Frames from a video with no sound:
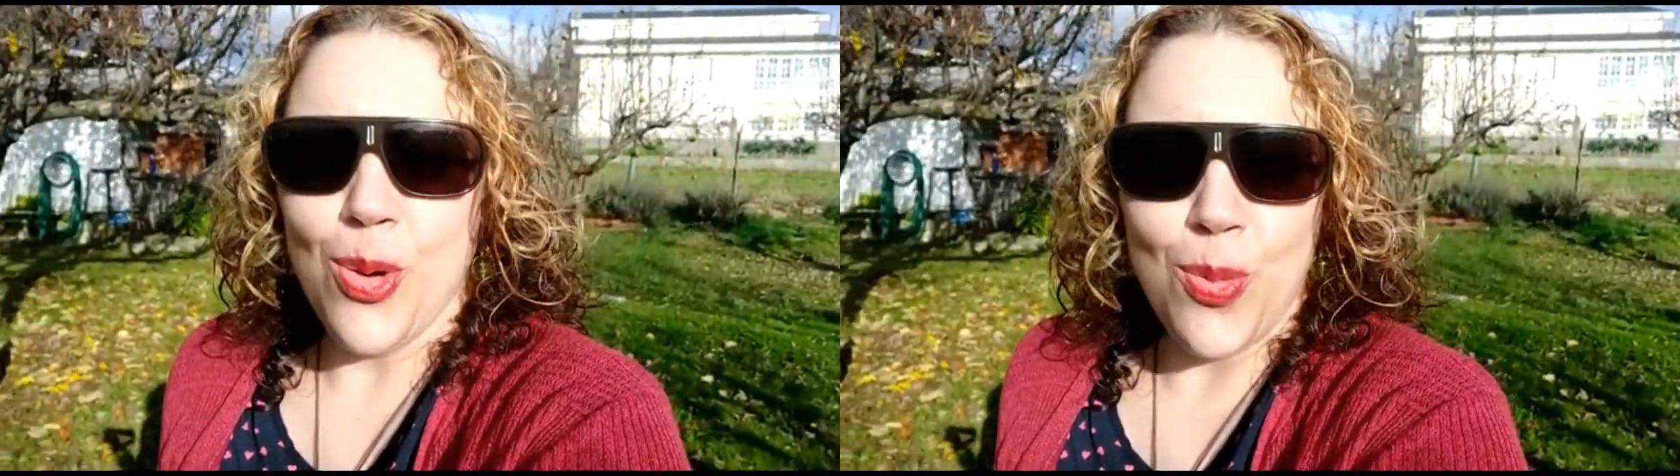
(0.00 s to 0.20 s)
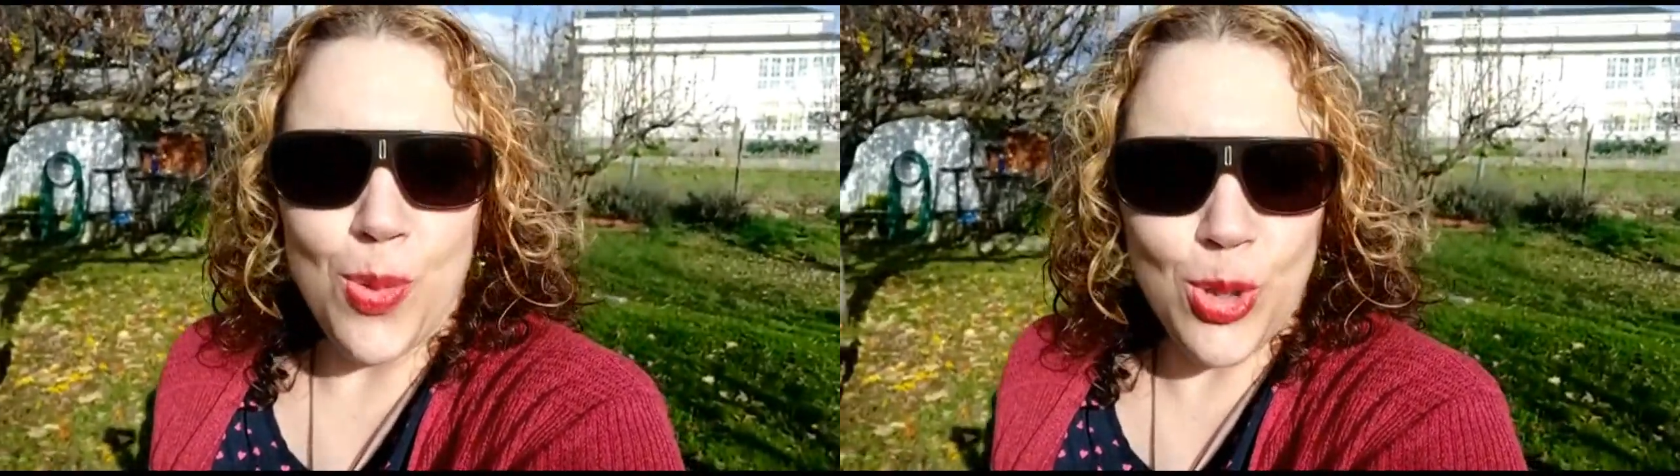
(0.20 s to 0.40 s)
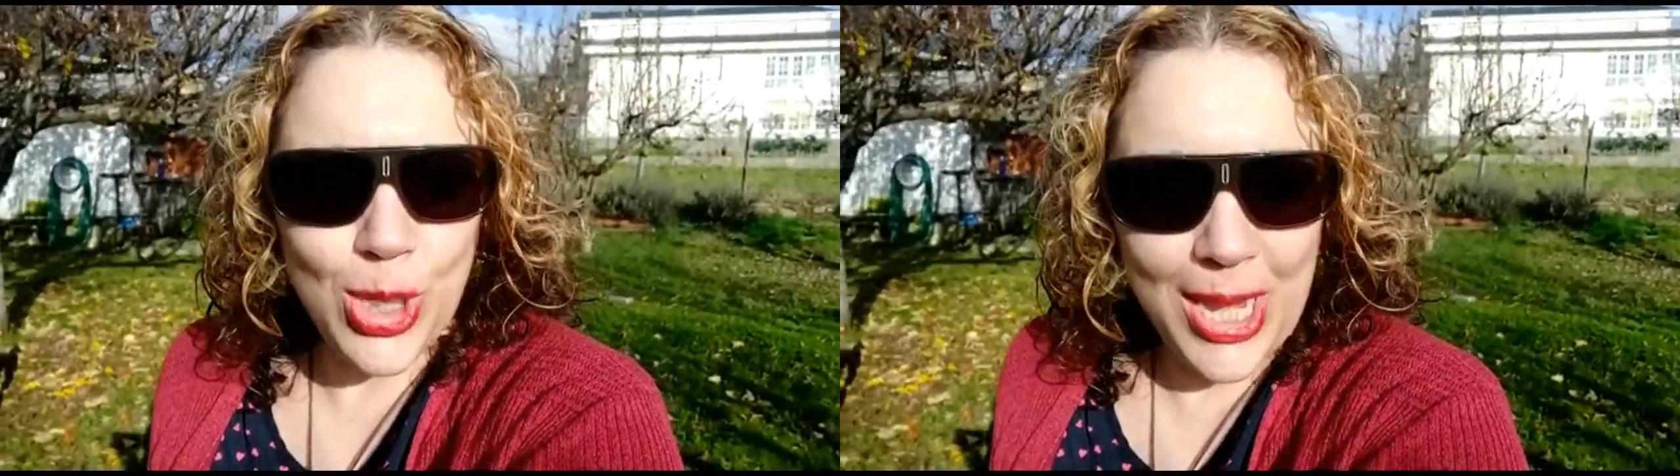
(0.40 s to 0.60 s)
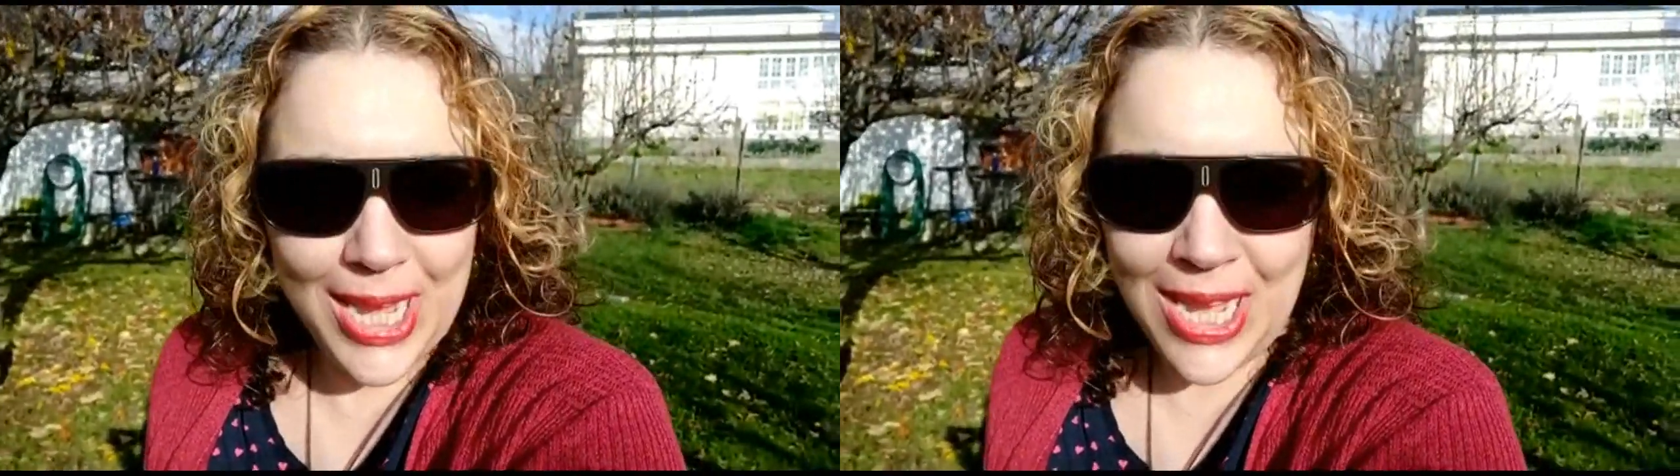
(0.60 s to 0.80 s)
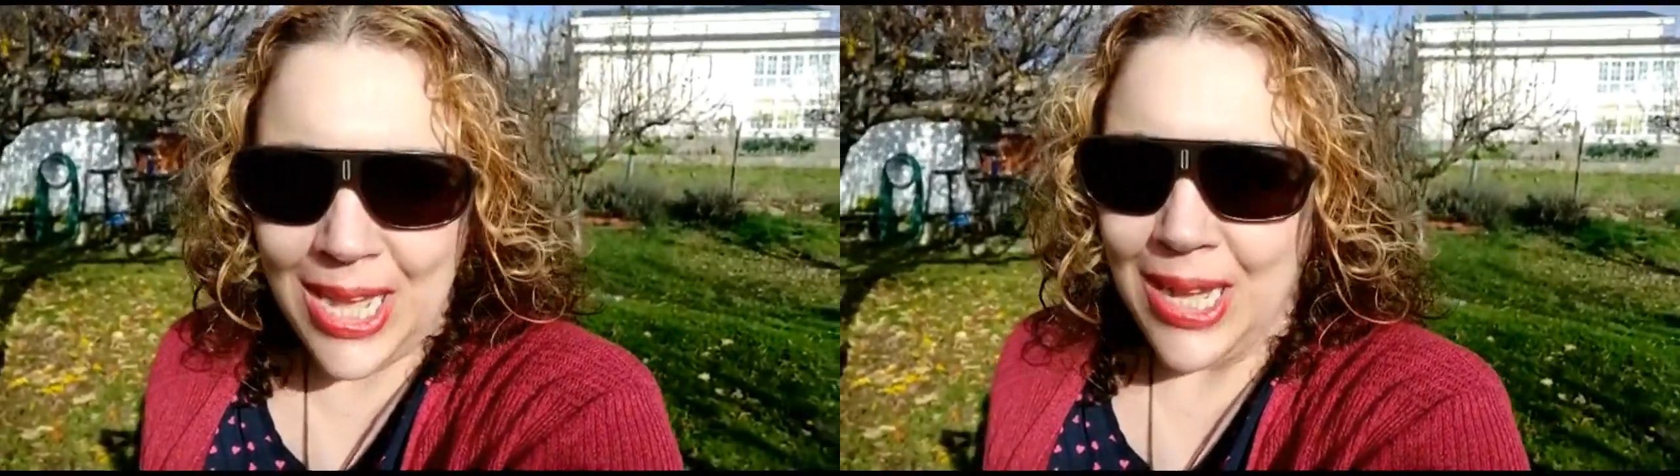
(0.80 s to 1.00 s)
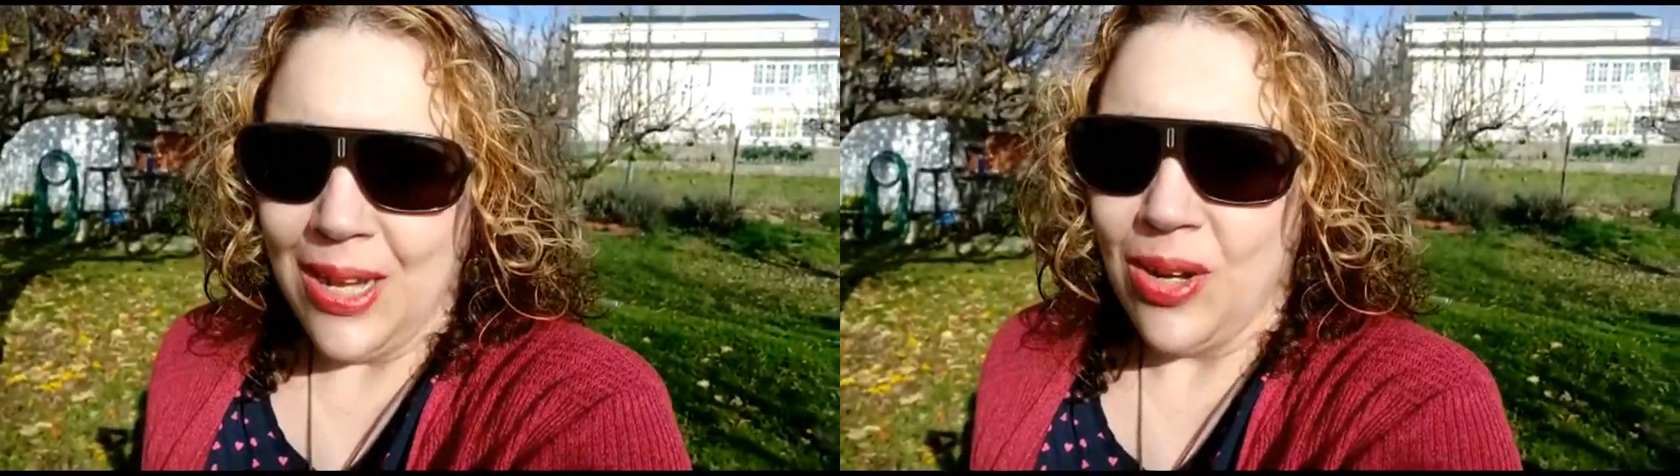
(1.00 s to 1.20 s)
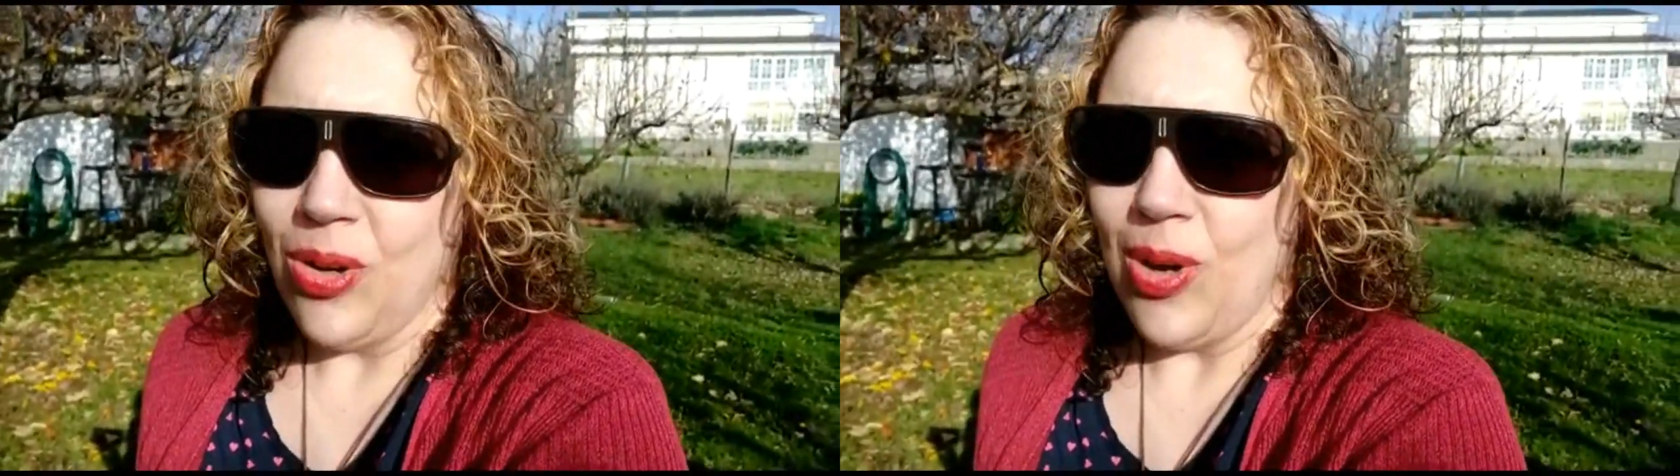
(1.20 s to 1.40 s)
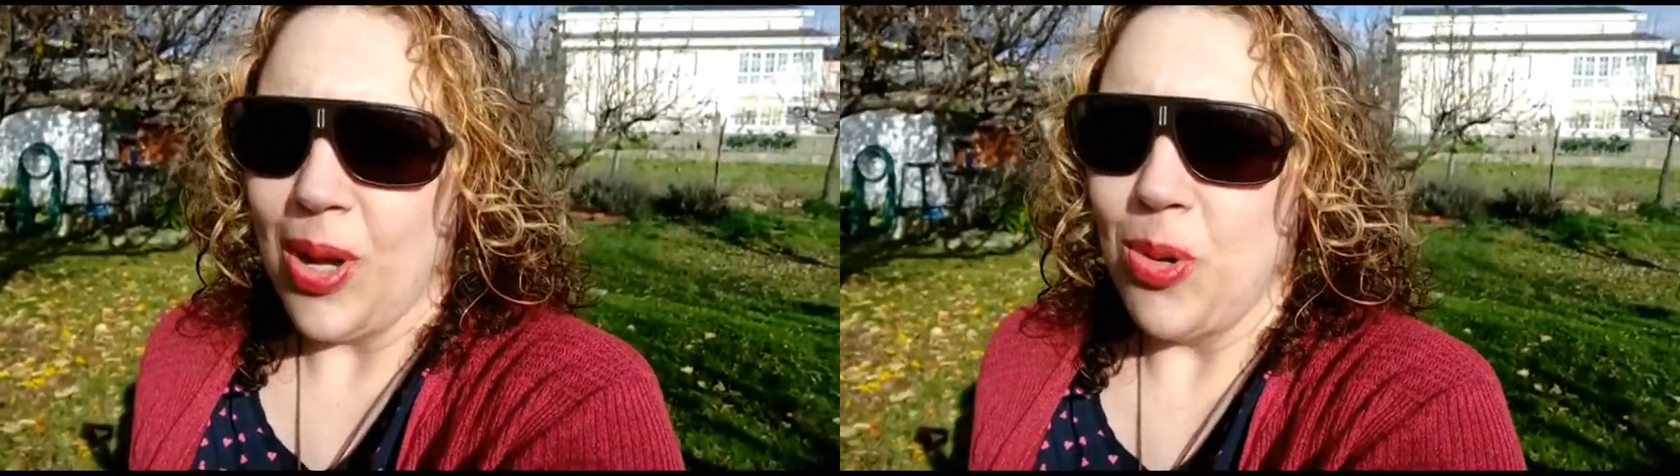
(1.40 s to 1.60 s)
como sea,
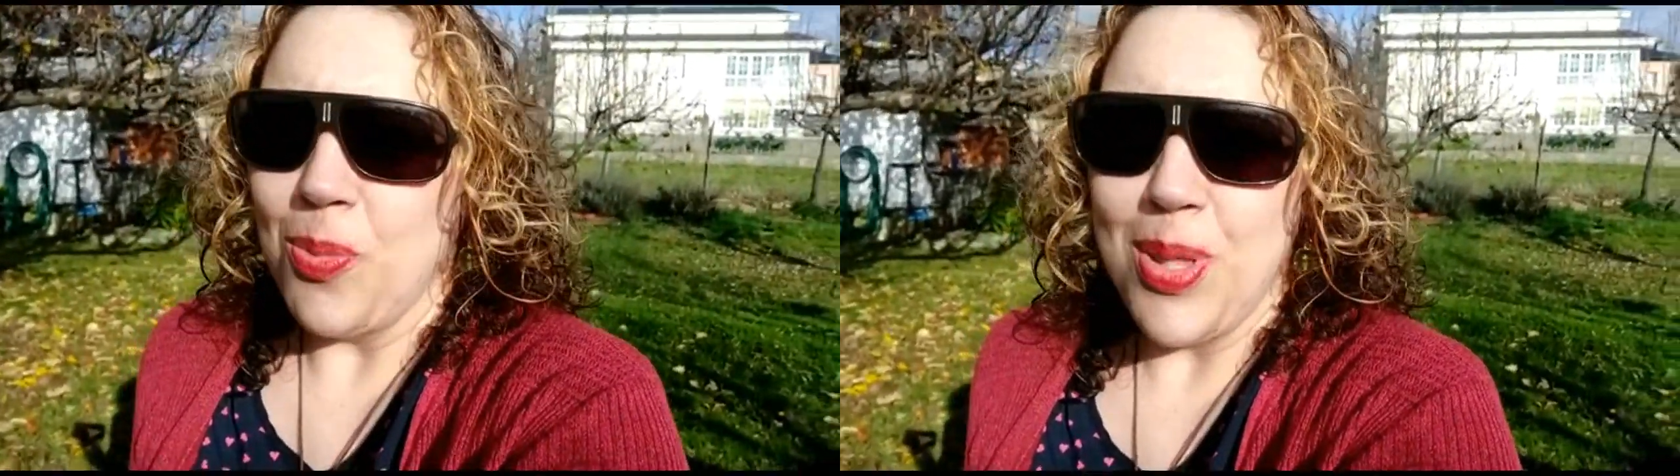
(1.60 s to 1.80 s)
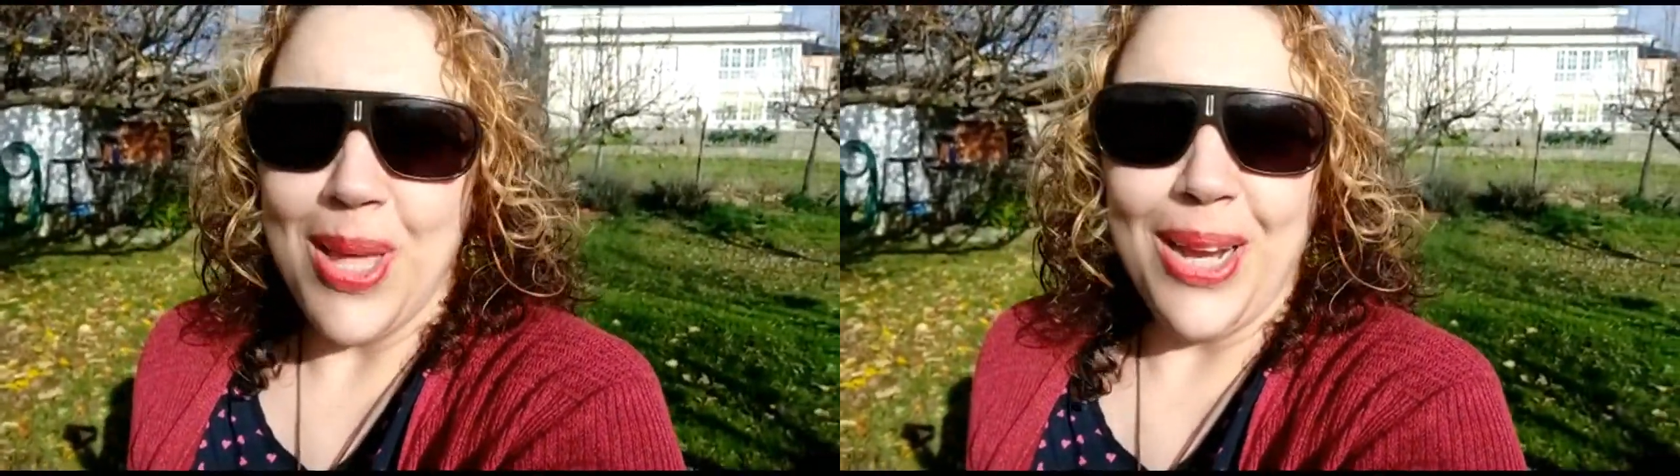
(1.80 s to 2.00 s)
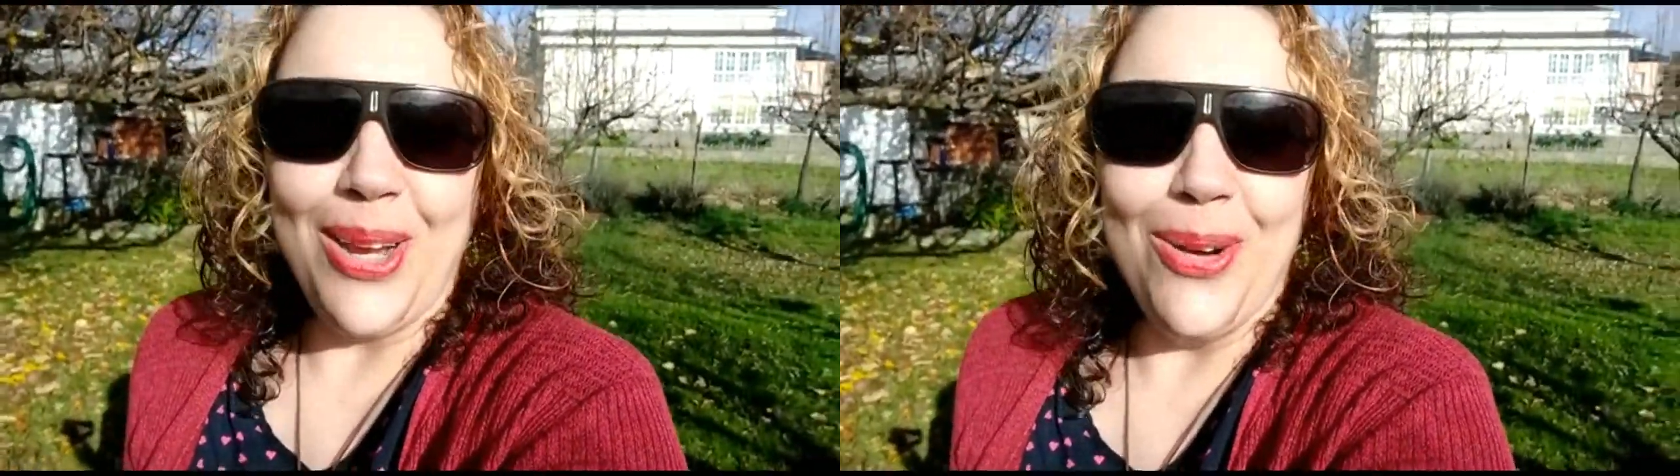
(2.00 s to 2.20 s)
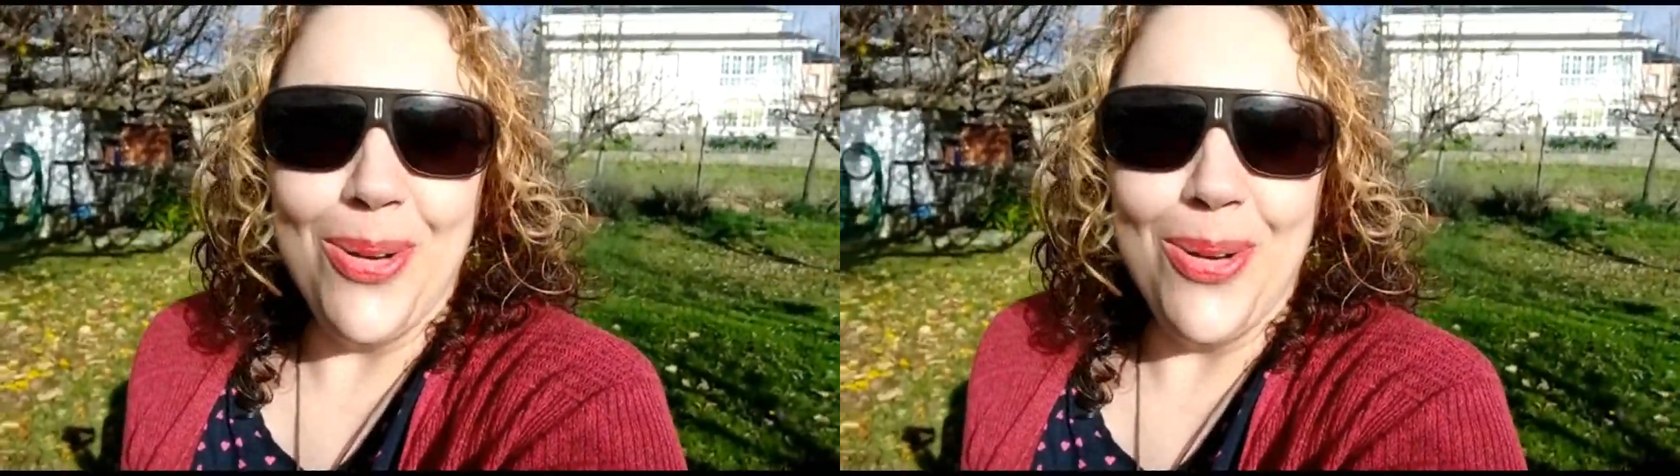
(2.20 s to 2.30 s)
con la comida que